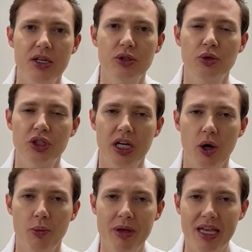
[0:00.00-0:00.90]
isso
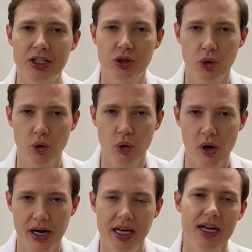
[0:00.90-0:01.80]
geralmente
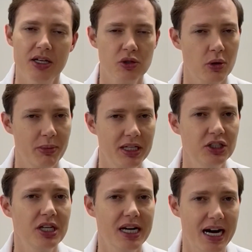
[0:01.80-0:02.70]
ocorre
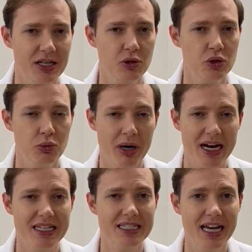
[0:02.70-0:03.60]
somente em casos
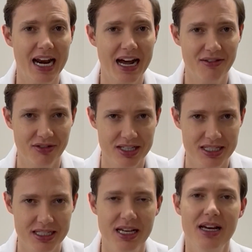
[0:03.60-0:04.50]
mais
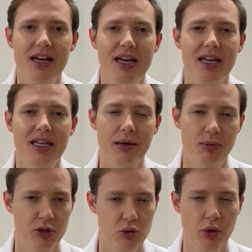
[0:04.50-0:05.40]
graves, em que a
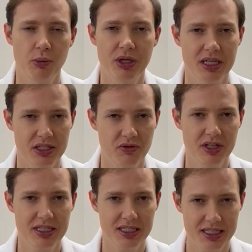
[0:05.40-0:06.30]
pessoa muitas
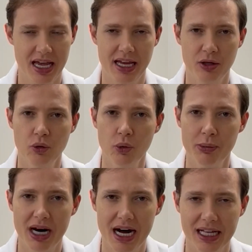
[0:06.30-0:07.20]
vezes é
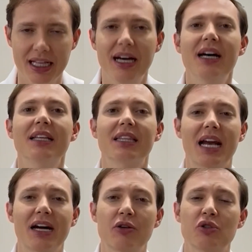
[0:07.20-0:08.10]
entubada,
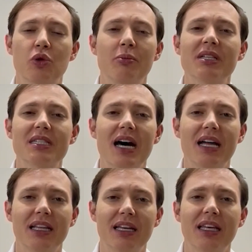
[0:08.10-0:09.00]

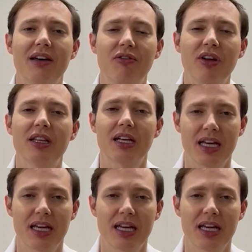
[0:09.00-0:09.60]
traqueostomizada, que é feita